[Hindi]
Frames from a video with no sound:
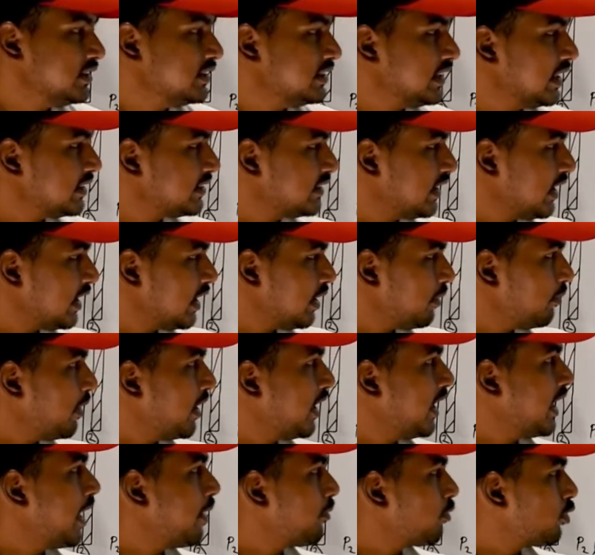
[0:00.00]
जैसा कि
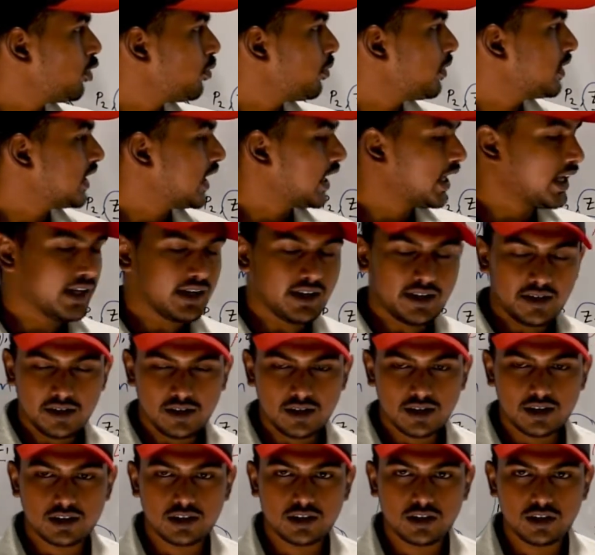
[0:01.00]
मैंने आपको बताया
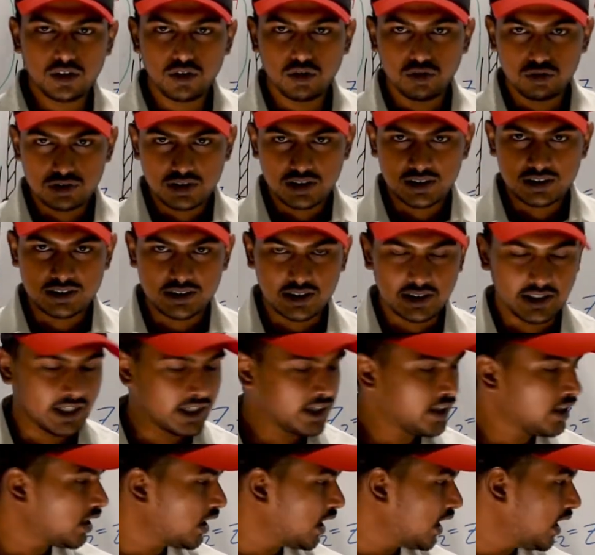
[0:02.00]
कि न्यूटन
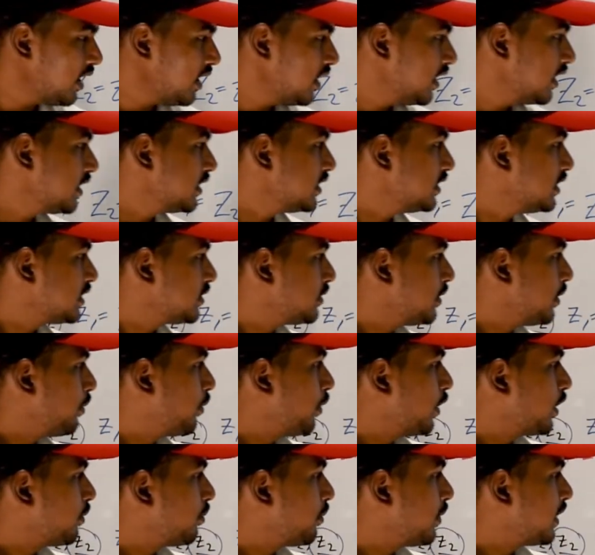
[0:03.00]
सेकेंड ला
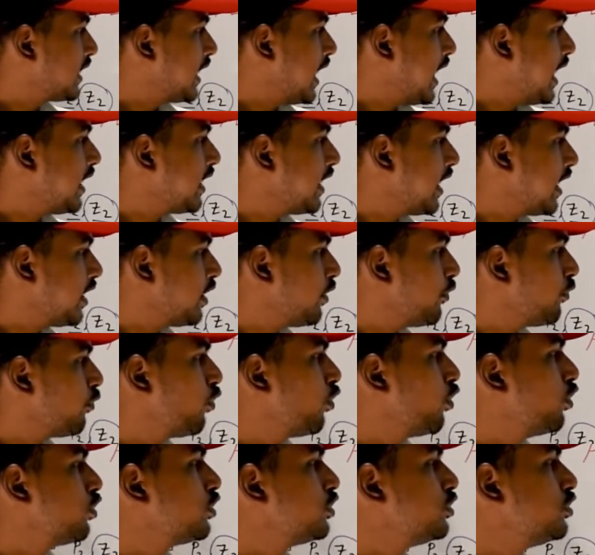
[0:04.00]
जिसमें बताया गया है कि
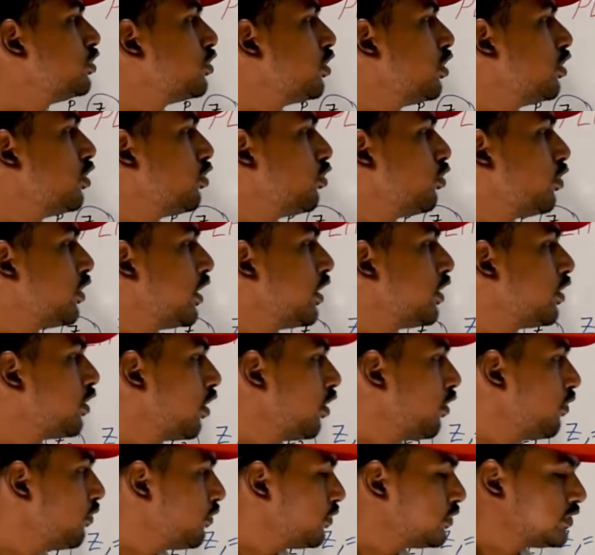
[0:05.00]
फोर्स इज इक्वल टू रेट
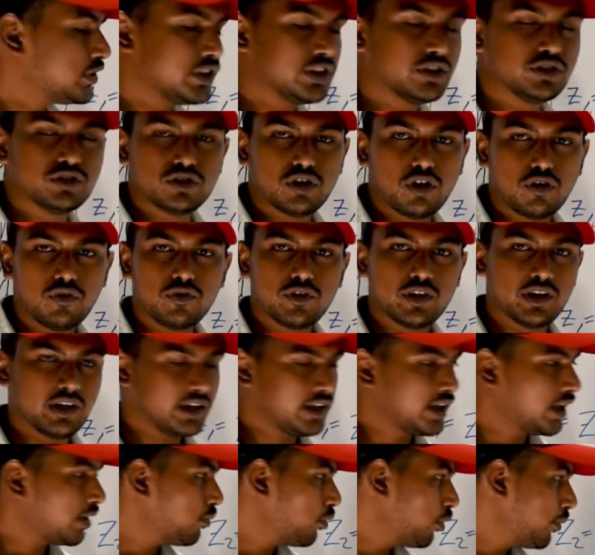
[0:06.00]
ऑफ चेंज ऑफ
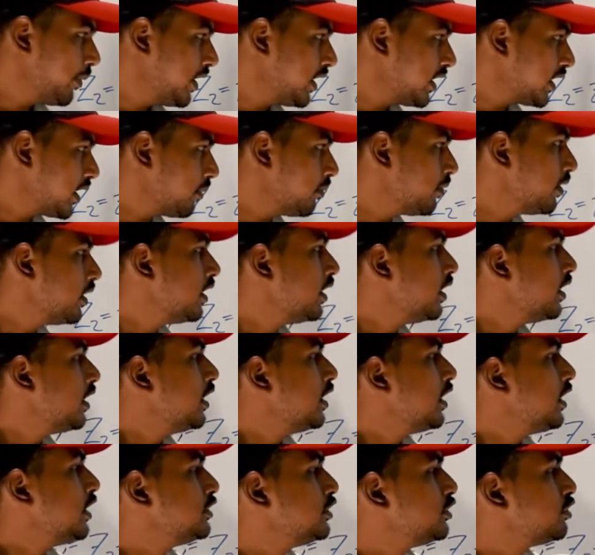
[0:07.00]
लीनियर मोमेंटम
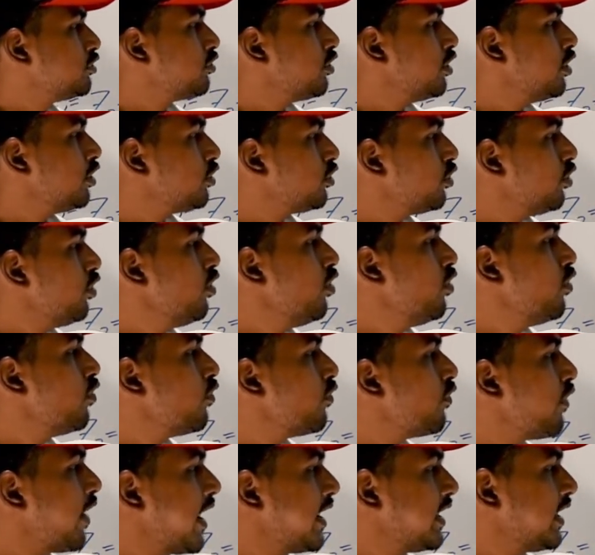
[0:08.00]
इज इक्वल टू
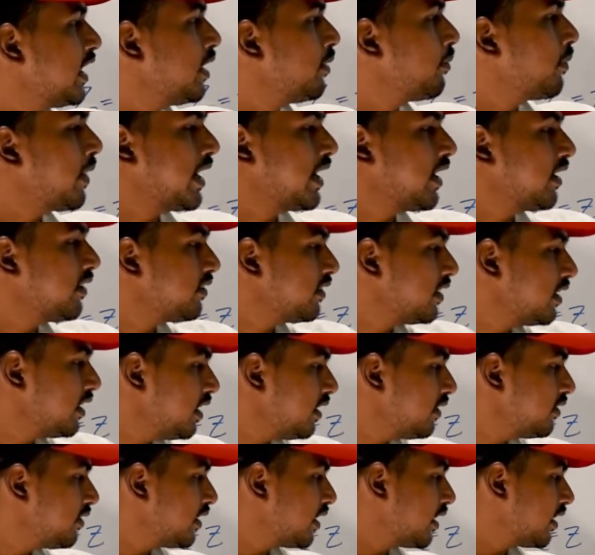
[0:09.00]
फाइनल माइनस
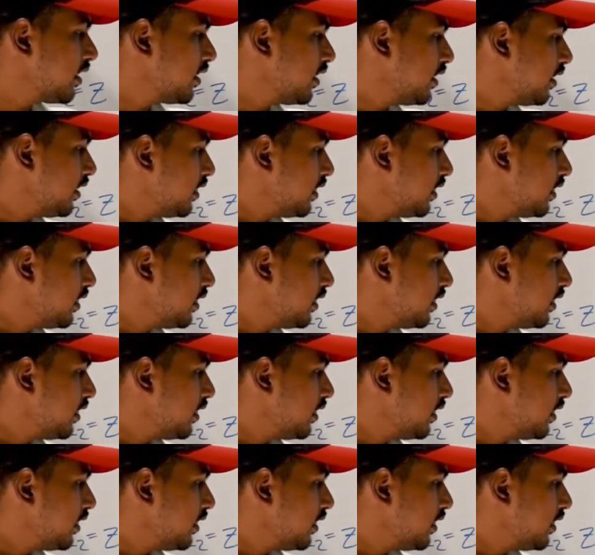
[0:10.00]
इनिशियल